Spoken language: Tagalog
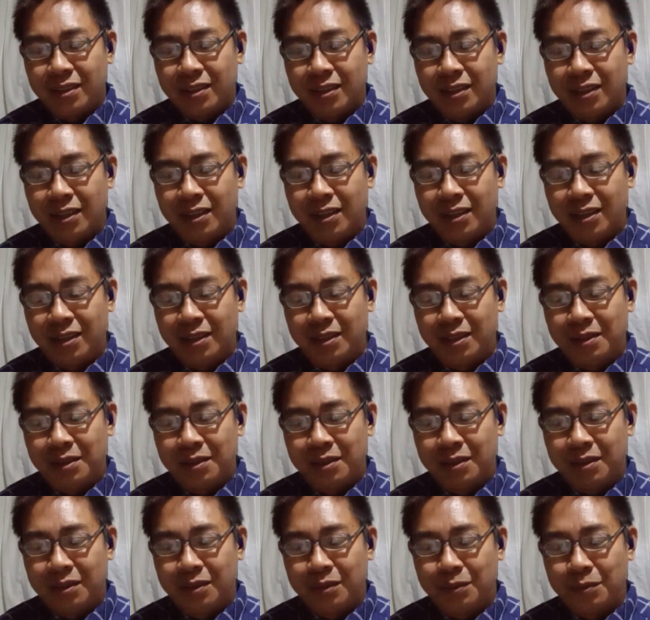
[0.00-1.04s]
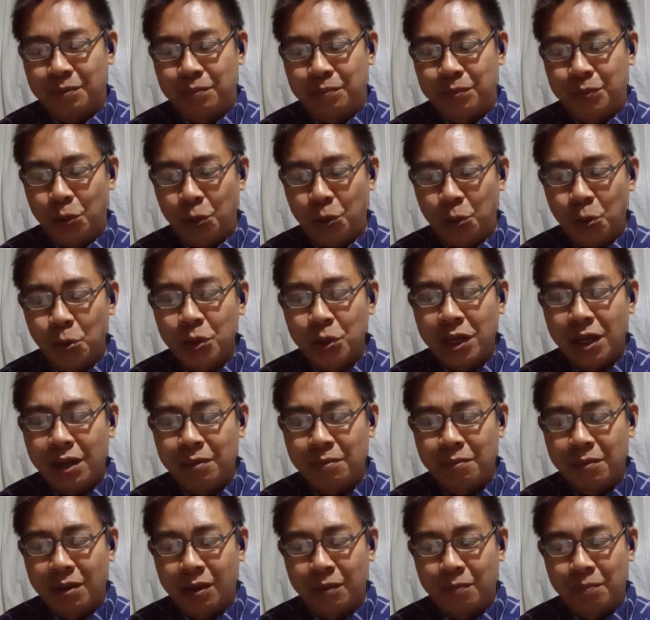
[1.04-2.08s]
na tuluyang
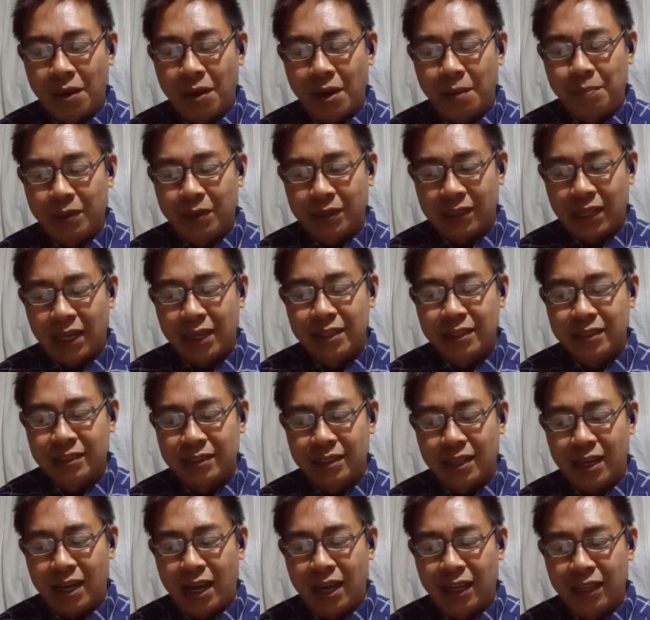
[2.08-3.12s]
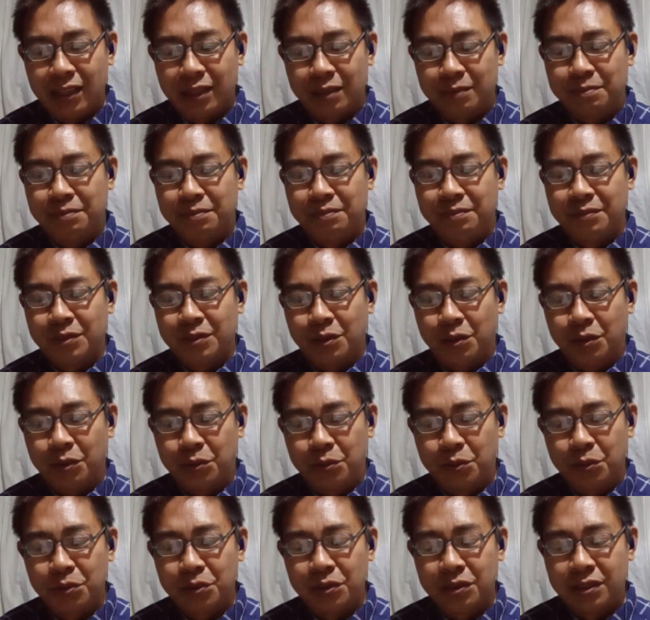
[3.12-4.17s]
magpapatay sa alab o
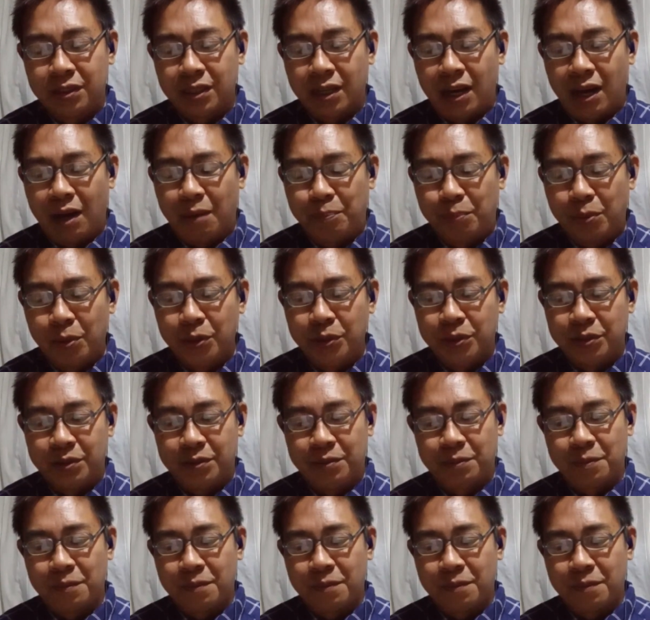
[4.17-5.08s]
dun sa apoy